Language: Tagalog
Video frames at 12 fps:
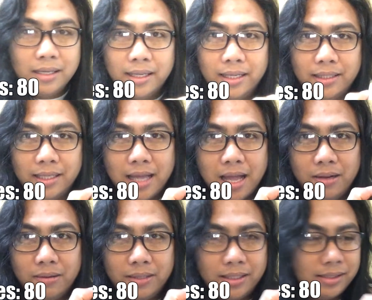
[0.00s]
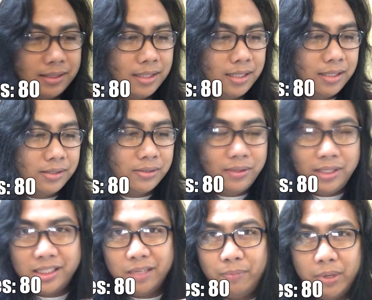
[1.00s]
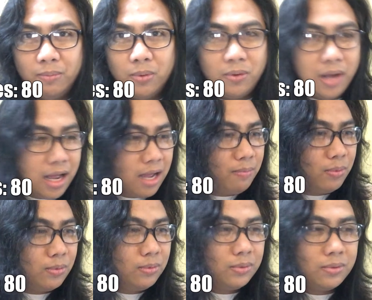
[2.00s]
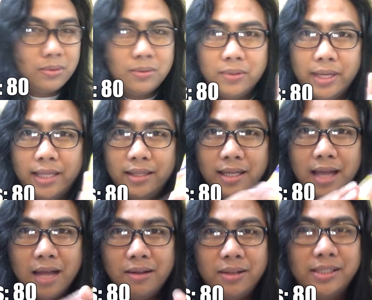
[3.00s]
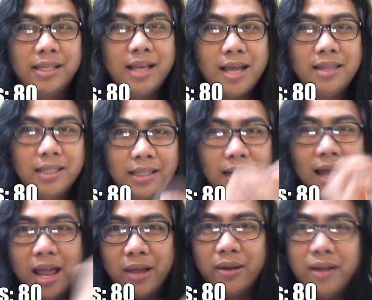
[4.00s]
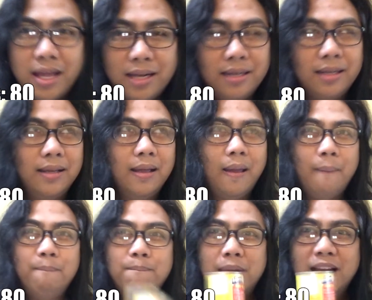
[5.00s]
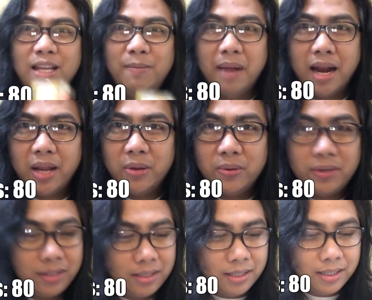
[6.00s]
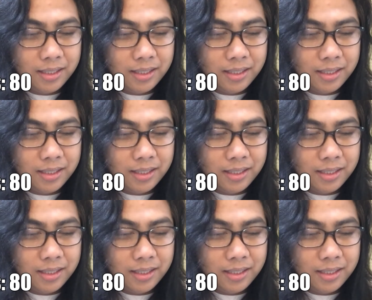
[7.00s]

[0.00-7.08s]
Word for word: 80 calories. So isipin mo, ah buon to, 80 calories na yan, titirahin ko yan. Mali pala yun